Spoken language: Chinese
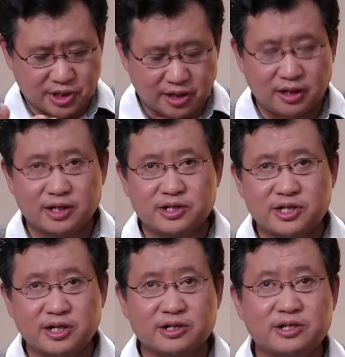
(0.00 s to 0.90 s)
成了
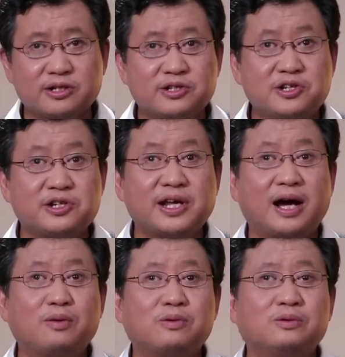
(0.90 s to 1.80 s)
政治质
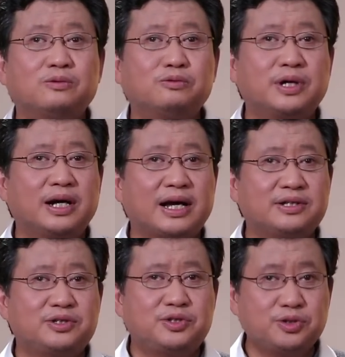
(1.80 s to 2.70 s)
押物，乌克
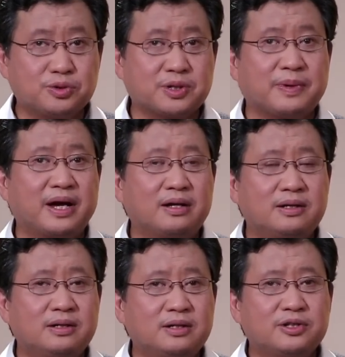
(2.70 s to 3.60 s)
兰就什么呀，
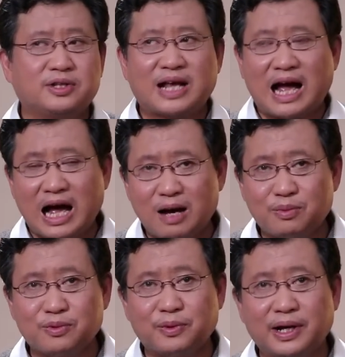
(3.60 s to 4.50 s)
就拿
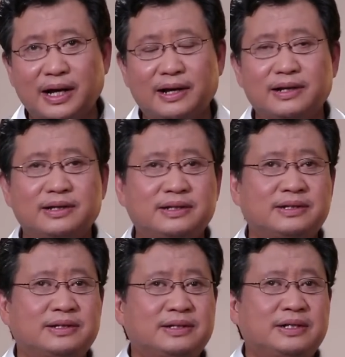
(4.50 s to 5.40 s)
不回来了，
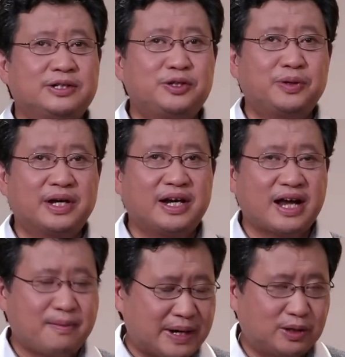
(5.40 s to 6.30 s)
就会跟
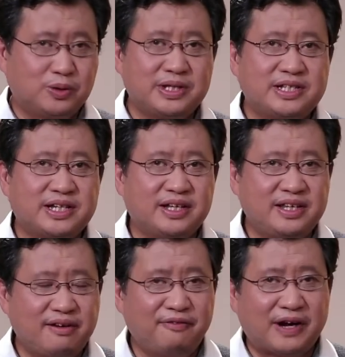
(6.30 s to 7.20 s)
两百多年前的
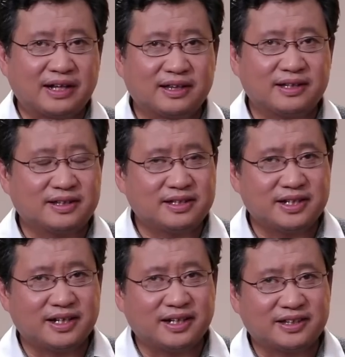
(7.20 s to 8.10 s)
英法
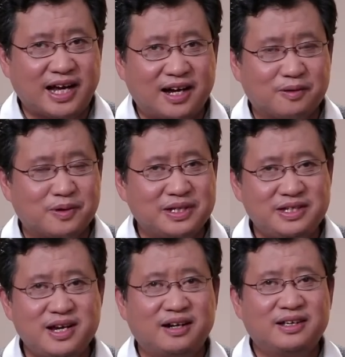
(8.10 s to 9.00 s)
这个大国
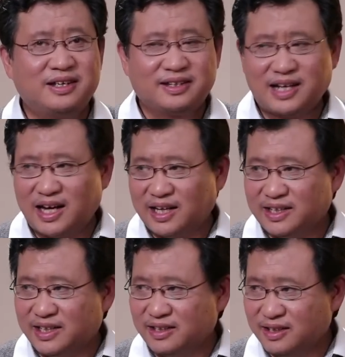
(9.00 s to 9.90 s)
一样，打
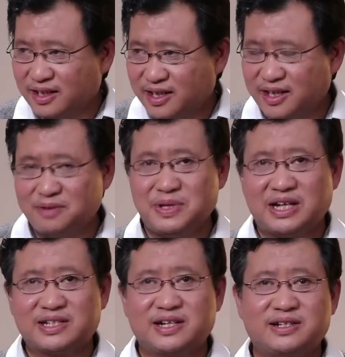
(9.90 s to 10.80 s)
赢了克里米
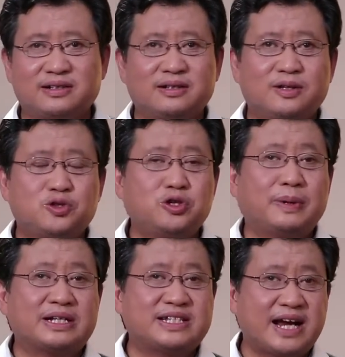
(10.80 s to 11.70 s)
亚战争，去
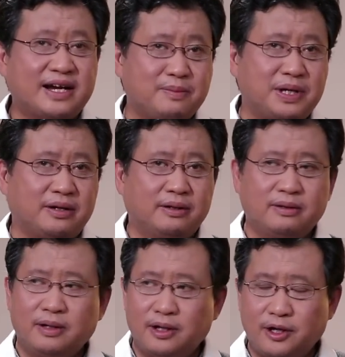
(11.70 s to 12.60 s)
把战利品
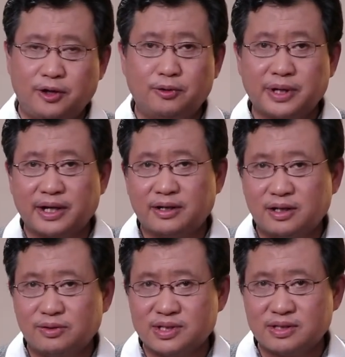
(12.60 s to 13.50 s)
留给俄罗